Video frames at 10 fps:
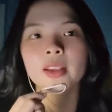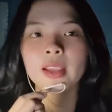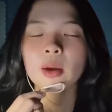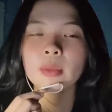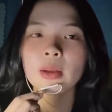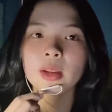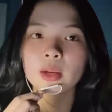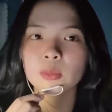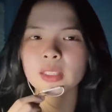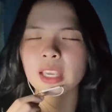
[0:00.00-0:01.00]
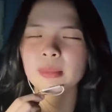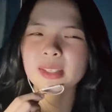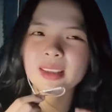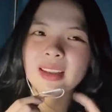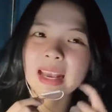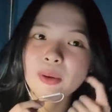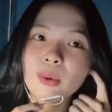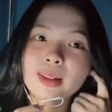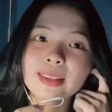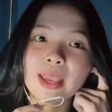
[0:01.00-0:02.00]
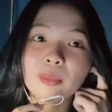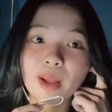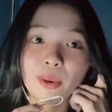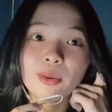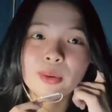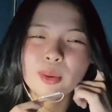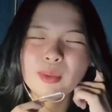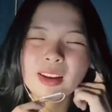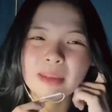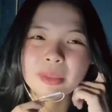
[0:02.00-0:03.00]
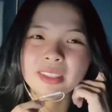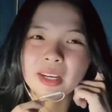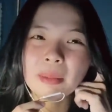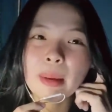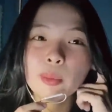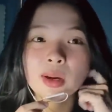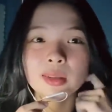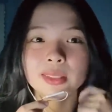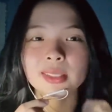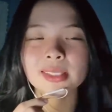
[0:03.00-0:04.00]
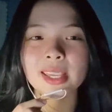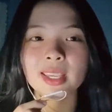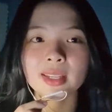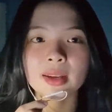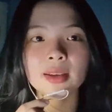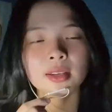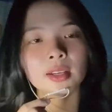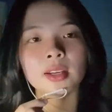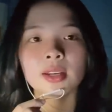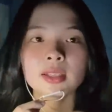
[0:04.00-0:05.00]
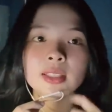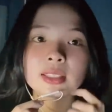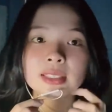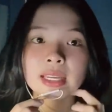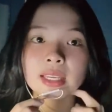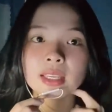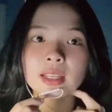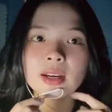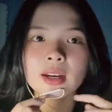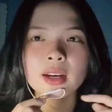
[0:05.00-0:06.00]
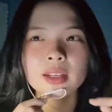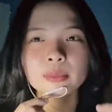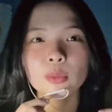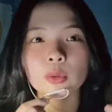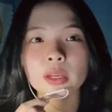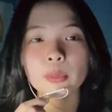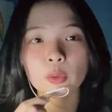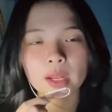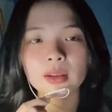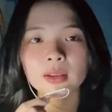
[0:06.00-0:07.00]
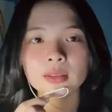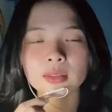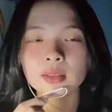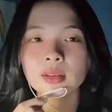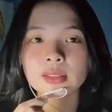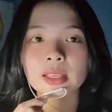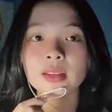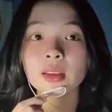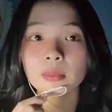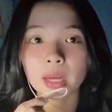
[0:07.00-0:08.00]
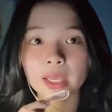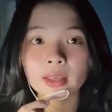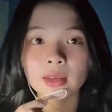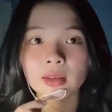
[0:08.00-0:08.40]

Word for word: cái ông leo lên ông chạy mà xe nặng quá chạy không nổi luôn giống như là mình chở ba bốn người trên xe vậy đó thì chạy đến một cái mô đất tự dưng xe nó chết máy